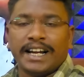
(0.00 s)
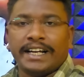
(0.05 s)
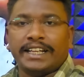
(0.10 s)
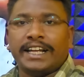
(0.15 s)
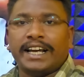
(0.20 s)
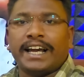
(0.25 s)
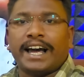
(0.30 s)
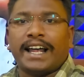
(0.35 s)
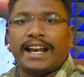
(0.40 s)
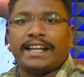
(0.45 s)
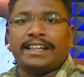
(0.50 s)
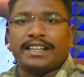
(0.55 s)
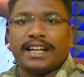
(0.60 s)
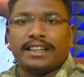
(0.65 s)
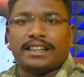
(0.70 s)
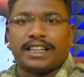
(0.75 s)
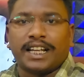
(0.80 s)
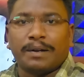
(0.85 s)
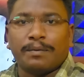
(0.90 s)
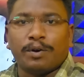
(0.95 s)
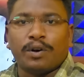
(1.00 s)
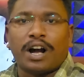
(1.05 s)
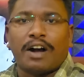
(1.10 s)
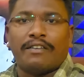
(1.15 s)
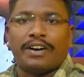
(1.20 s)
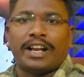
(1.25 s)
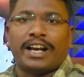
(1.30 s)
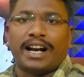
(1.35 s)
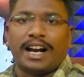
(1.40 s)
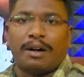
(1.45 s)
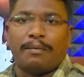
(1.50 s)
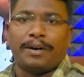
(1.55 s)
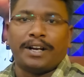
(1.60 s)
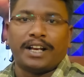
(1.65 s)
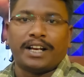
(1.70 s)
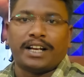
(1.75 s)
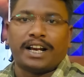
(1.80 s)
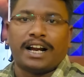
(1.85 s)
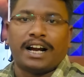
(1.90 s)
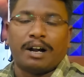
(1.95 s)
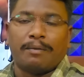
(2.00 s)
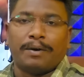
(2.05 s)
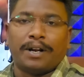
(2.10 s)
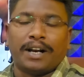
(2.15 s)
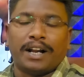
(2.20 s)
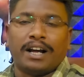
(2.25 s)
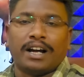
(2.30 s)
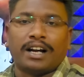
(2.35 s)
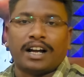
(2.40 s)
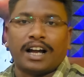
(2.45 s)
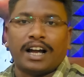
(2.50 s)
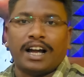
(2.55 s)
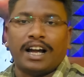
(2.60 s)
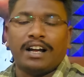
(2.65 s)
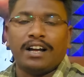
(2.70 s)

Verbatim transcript: இதை அறிந்த திமுகவினர் என்ன பண்ணிருக்கிறாங்க அப்படின்னாக்க